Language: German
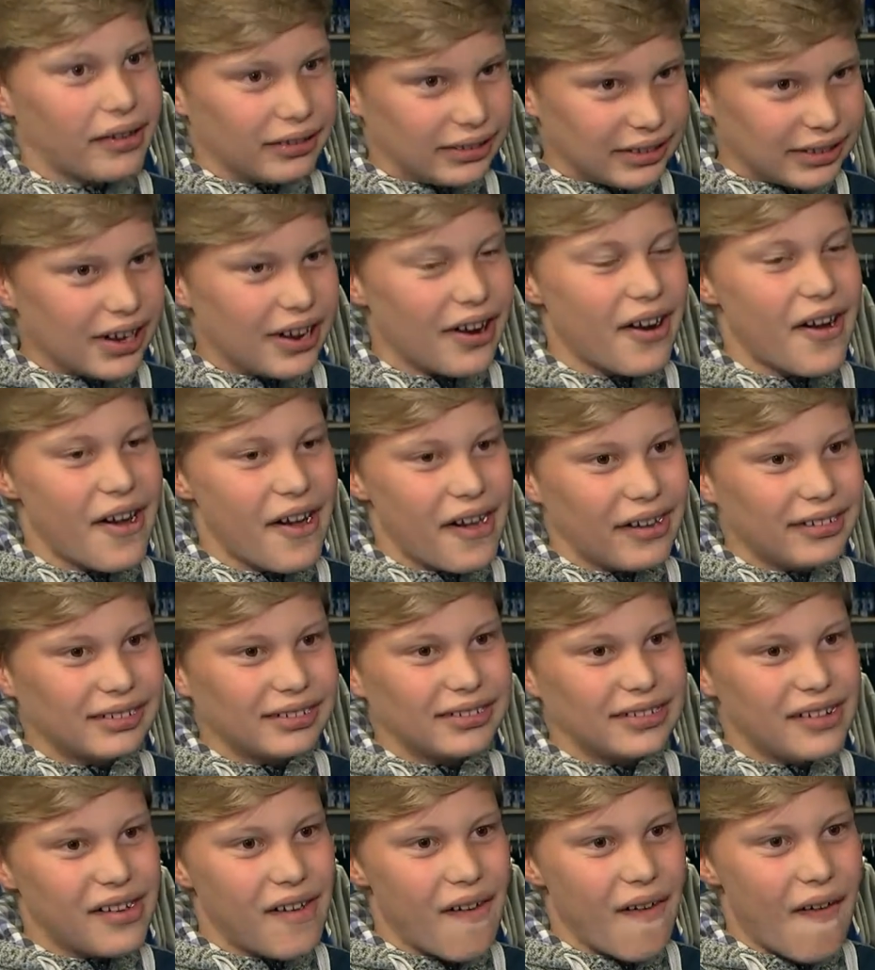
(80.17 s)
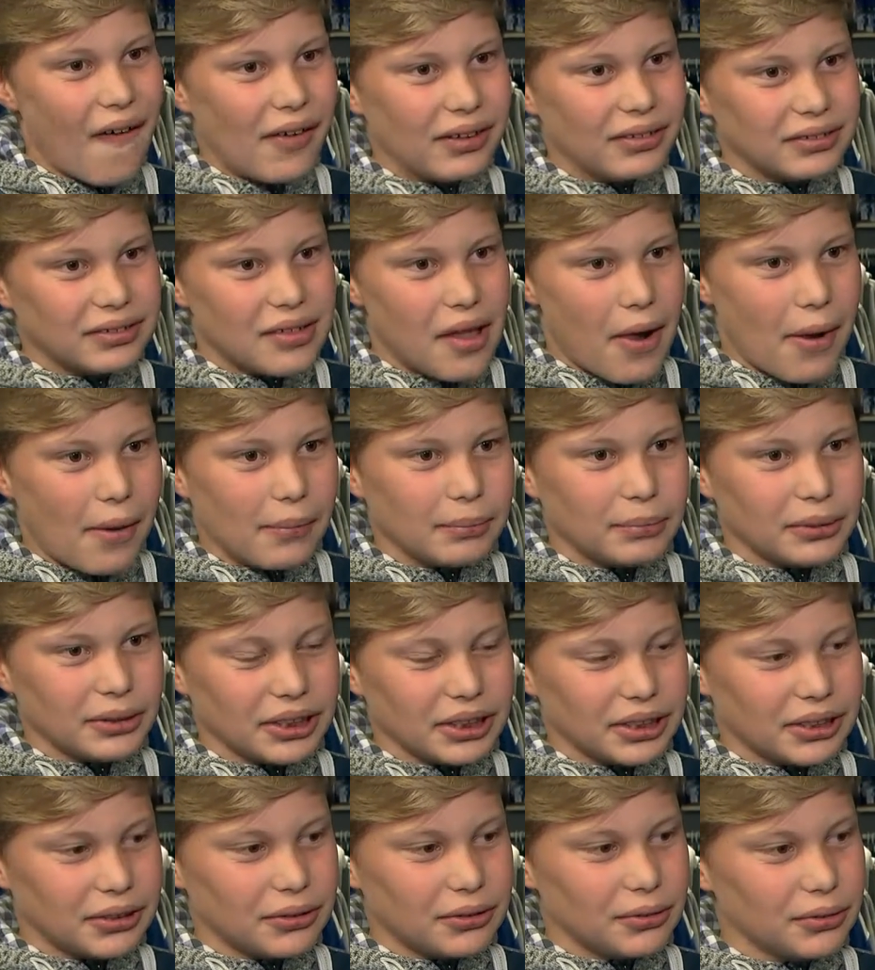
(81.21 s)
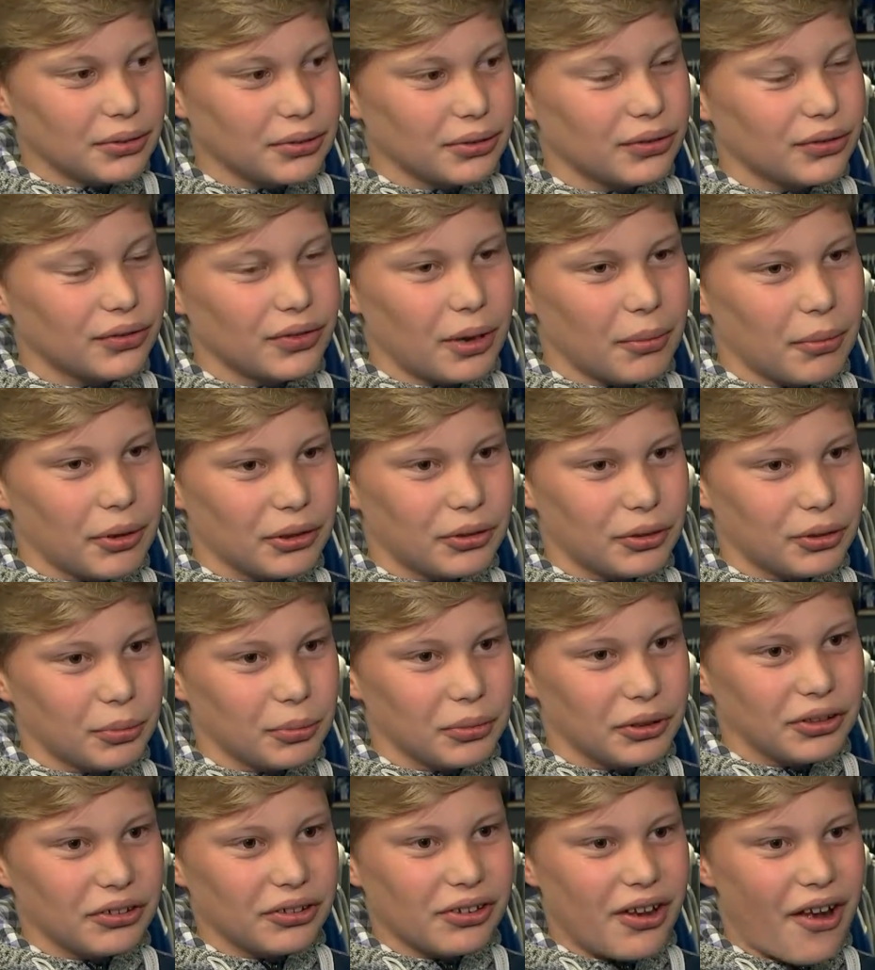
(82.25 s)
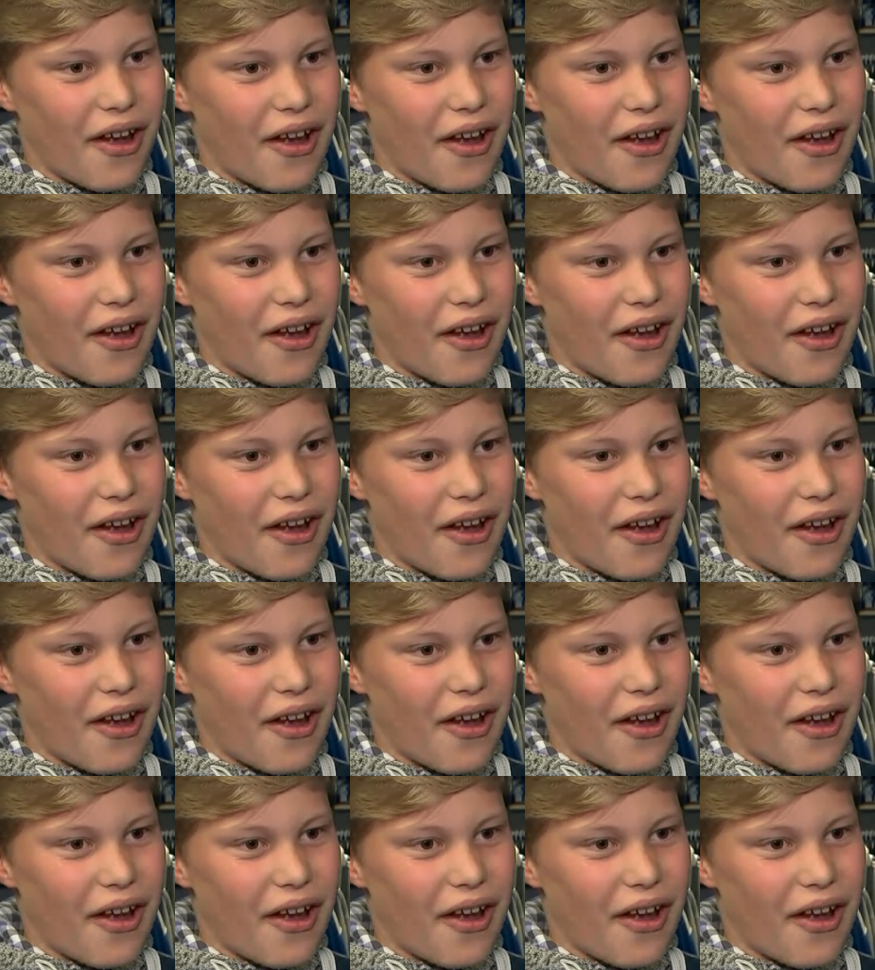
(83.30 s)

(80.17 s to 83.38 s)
Ja. Wer schießen da die Tore? Beck und zweimal Torpitz.